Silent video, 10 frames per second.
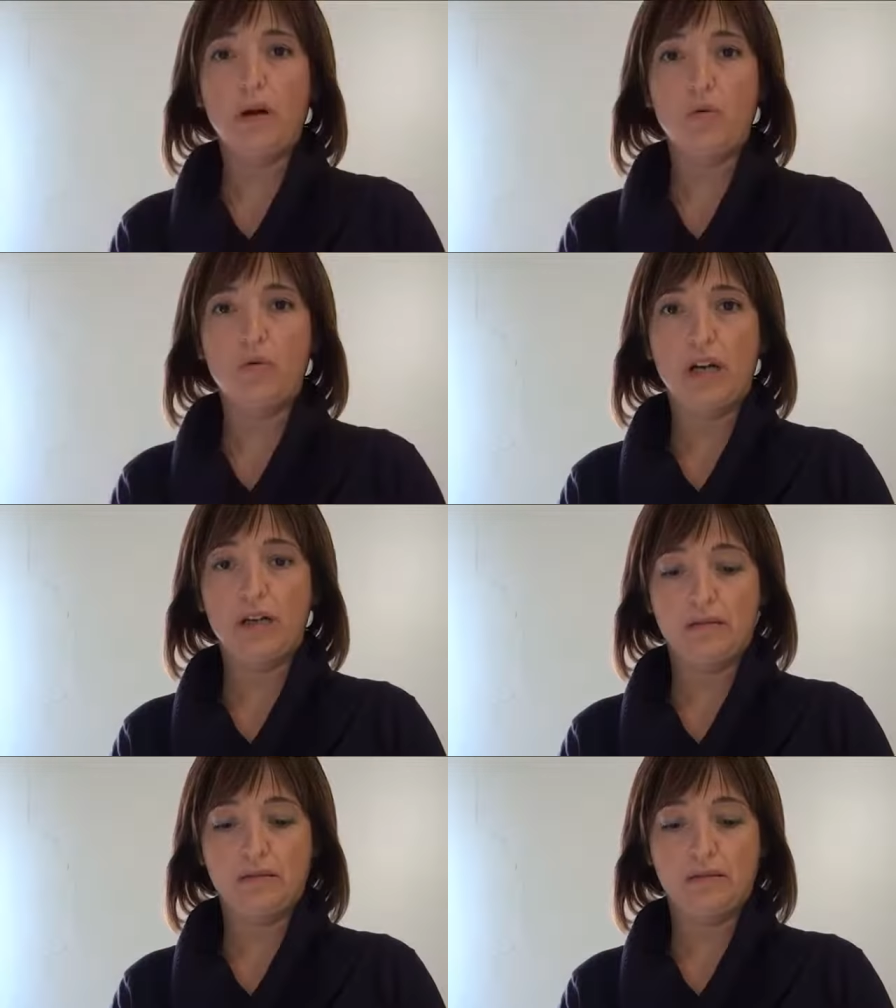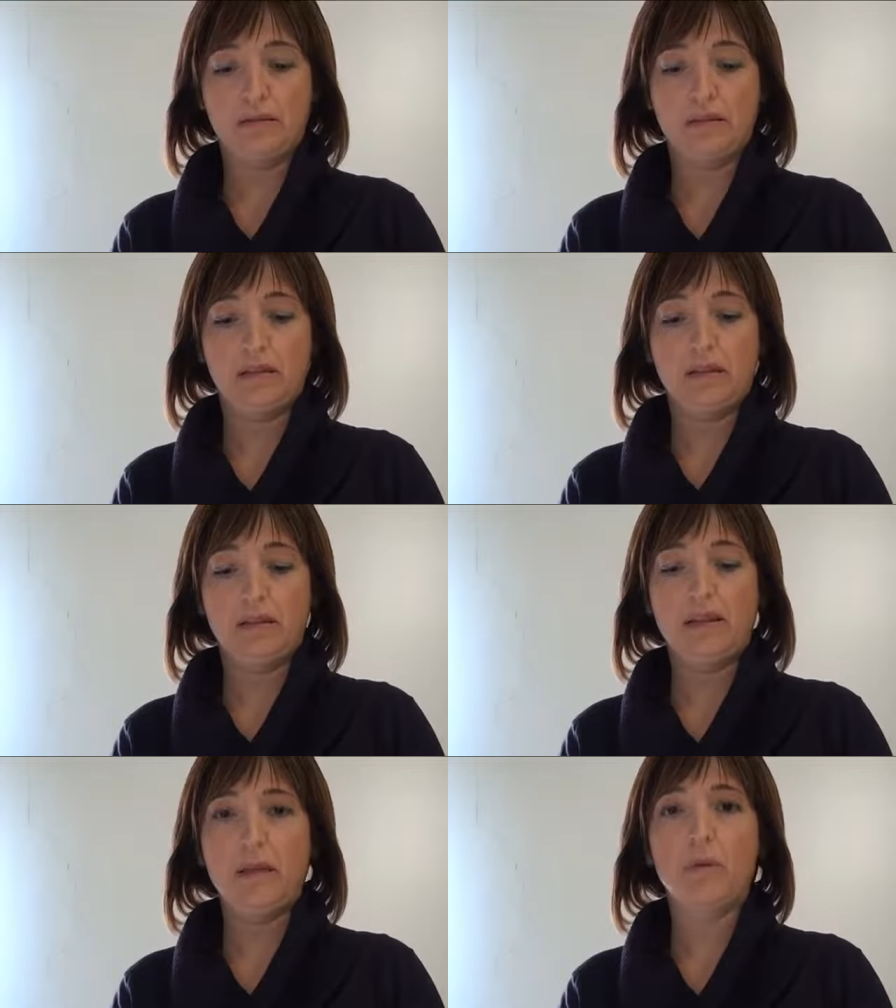paura.
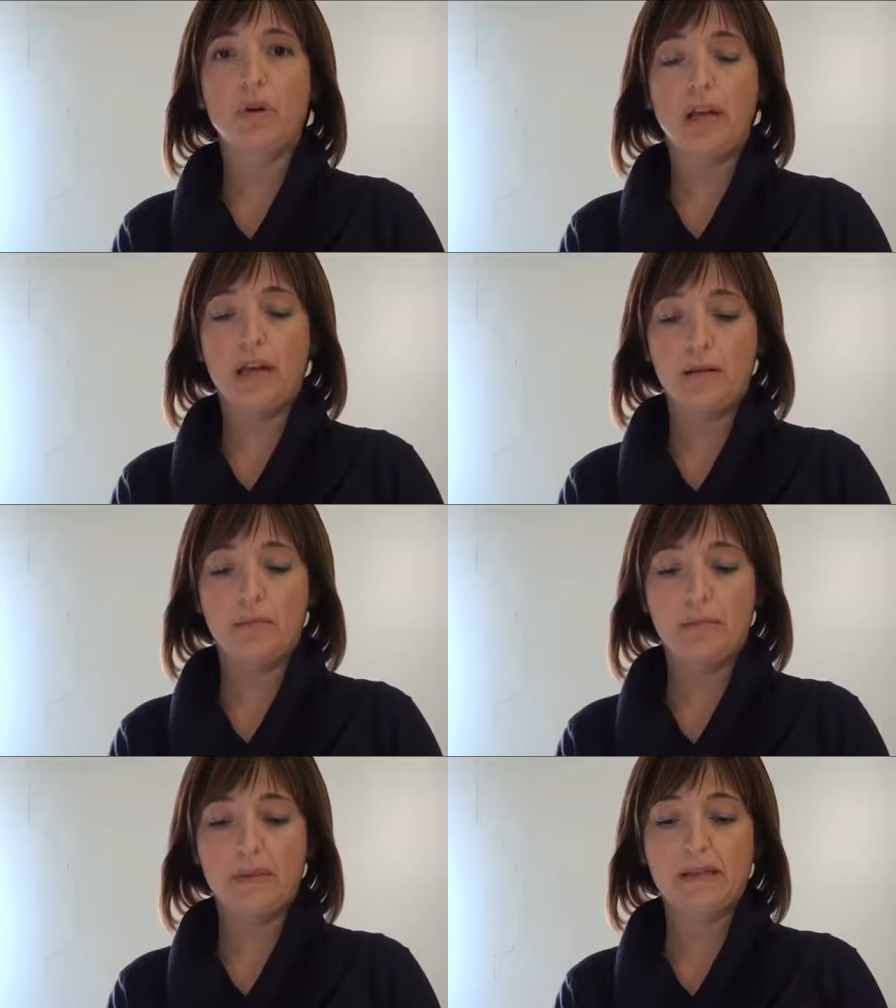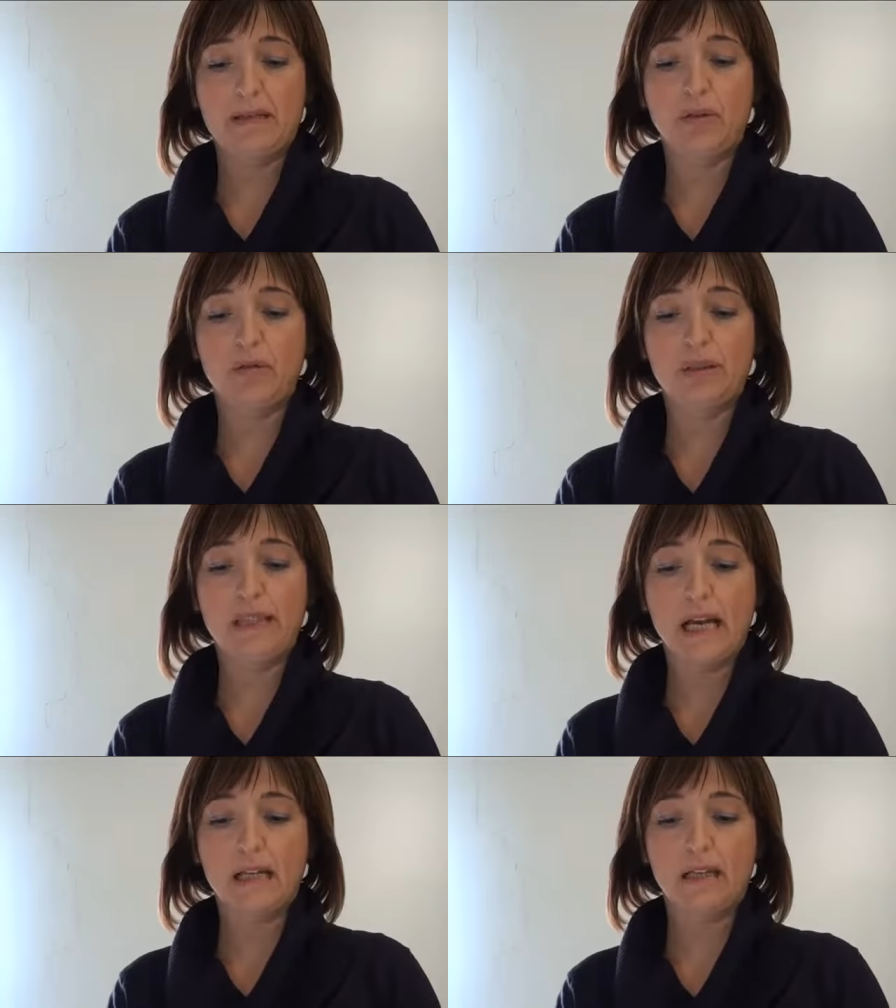Temo che, passando
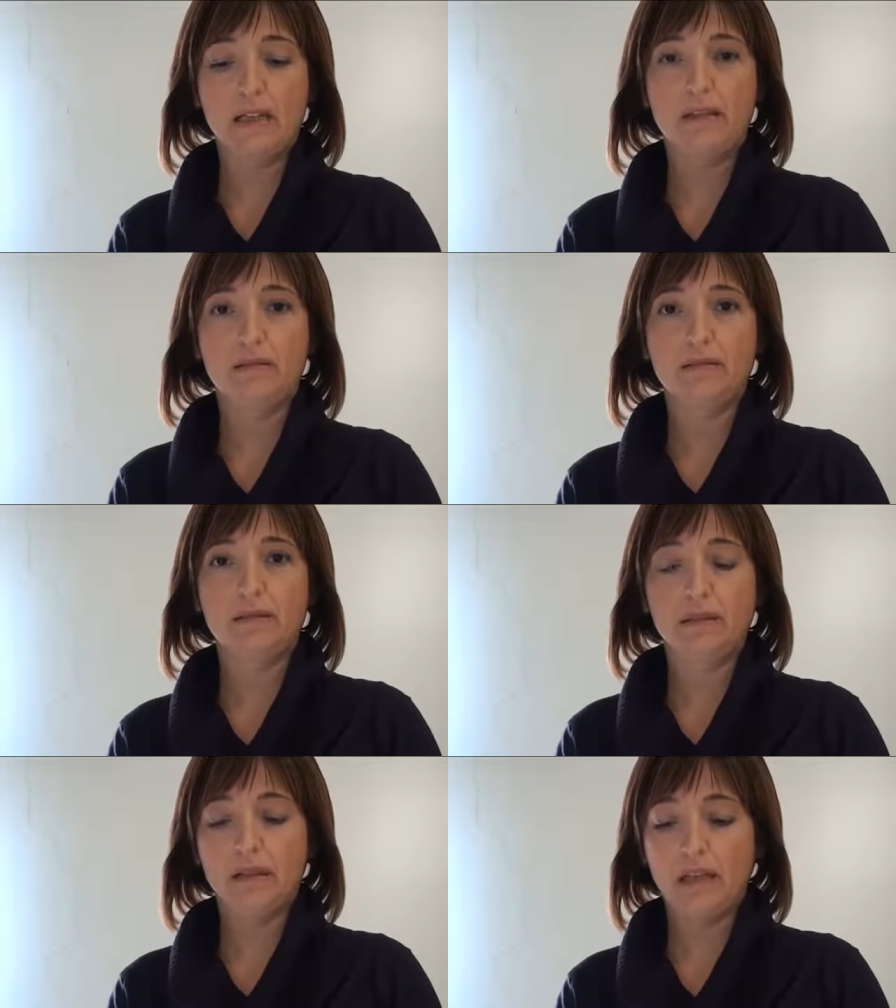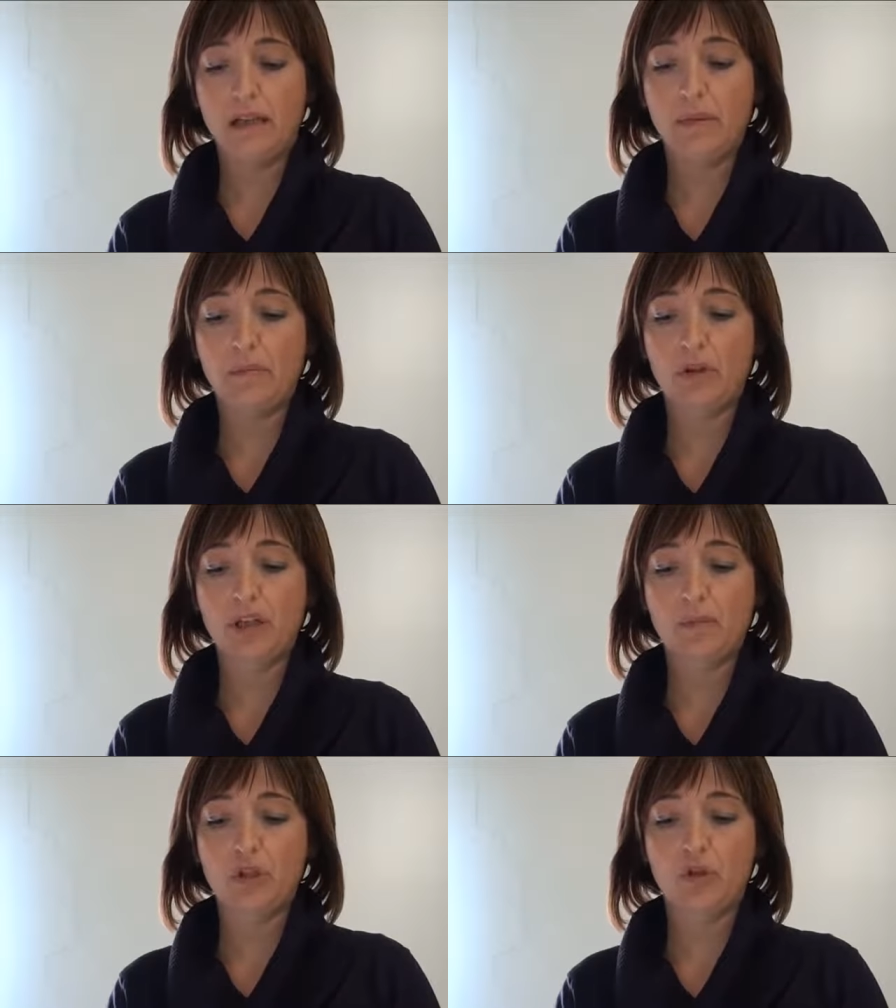gli anni, la
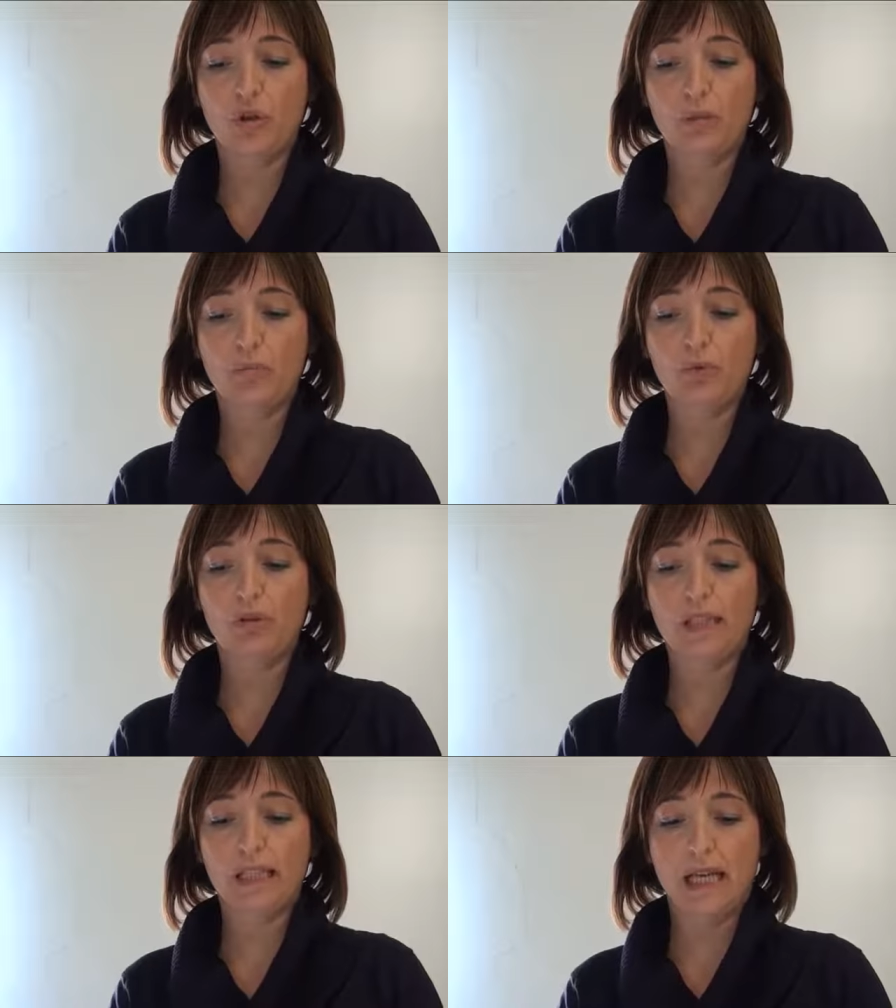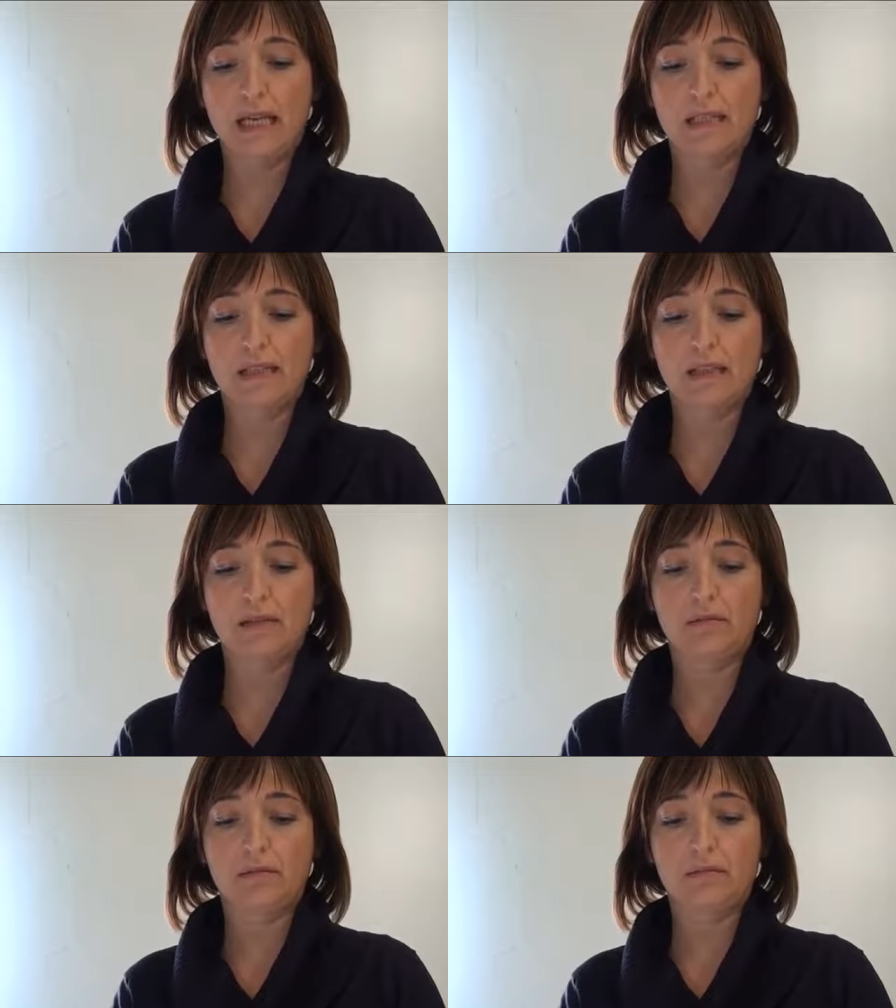memoria mi giochi brutti scherzi,
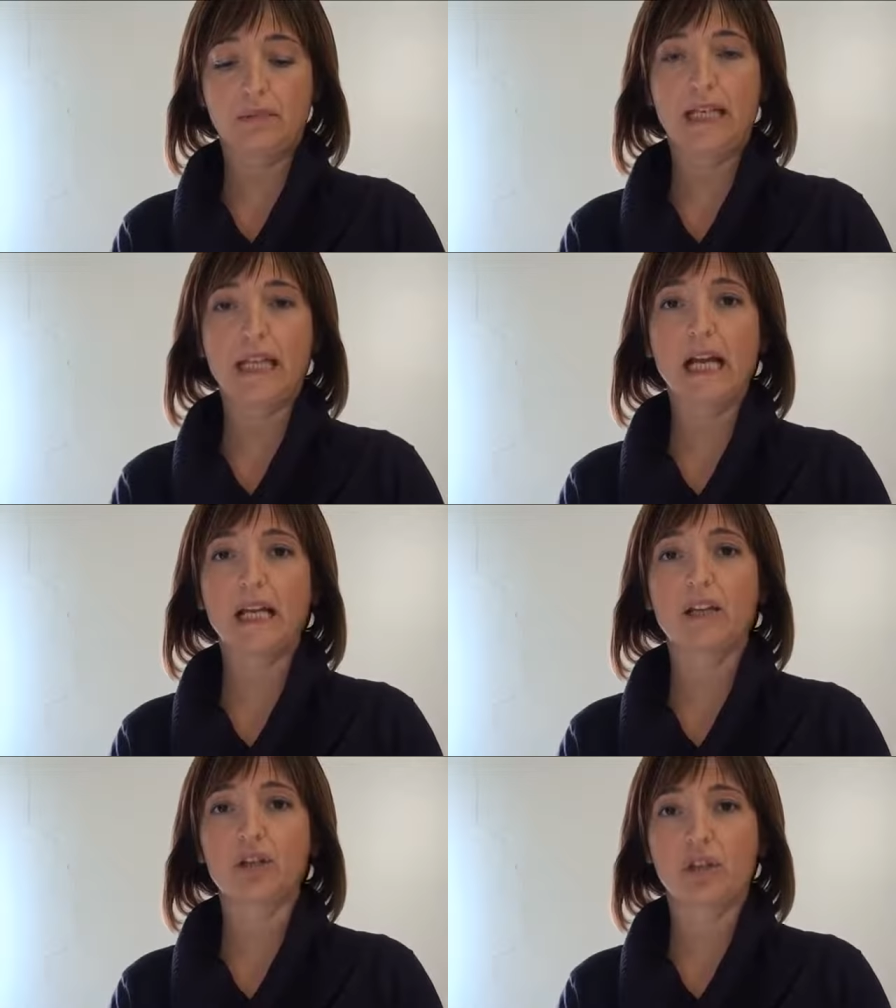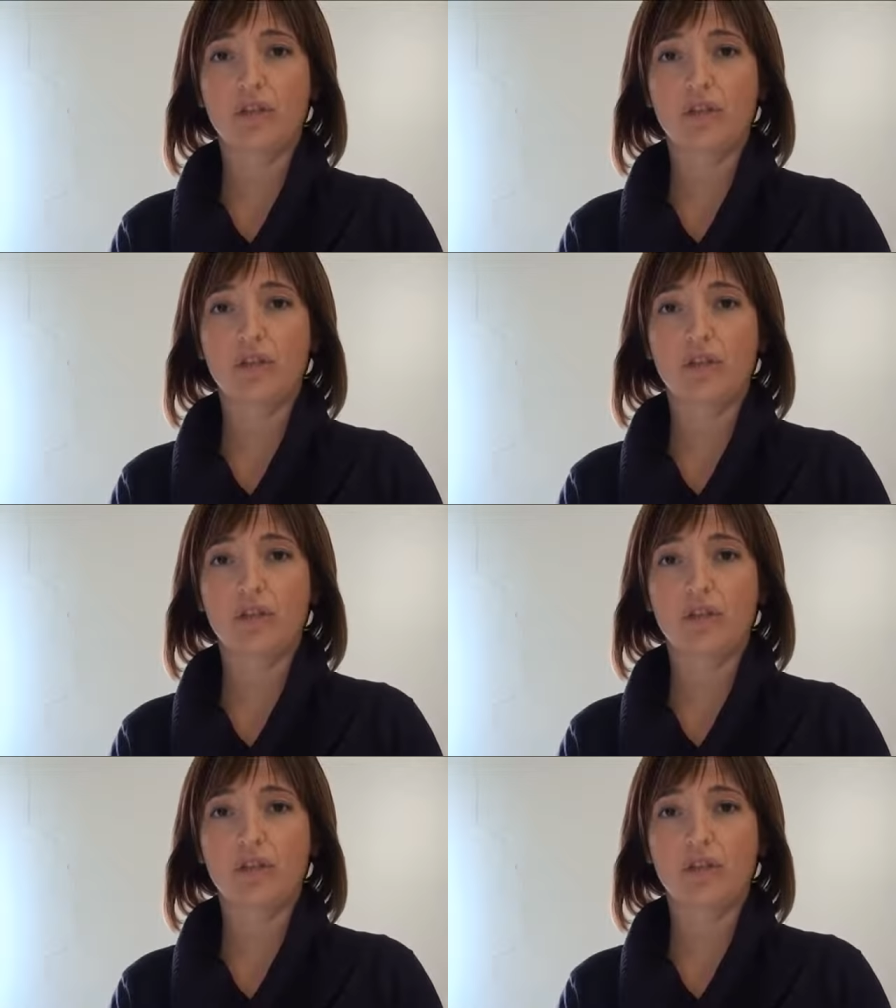perché anche il